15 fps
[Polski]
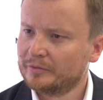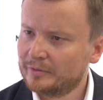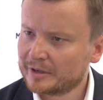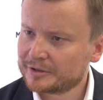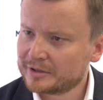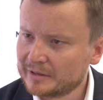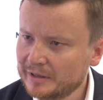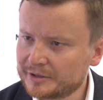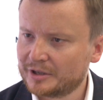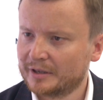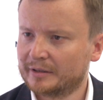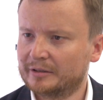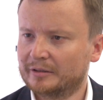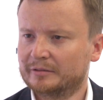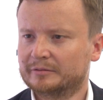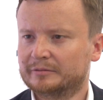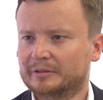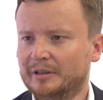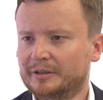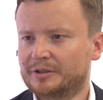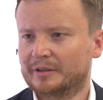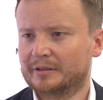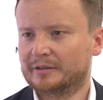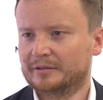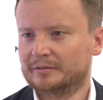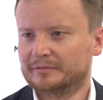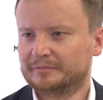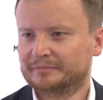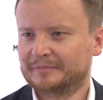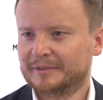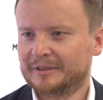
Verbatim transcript: no niż właśnie, koledzy dlaczego? na dlaczego? stanowisku.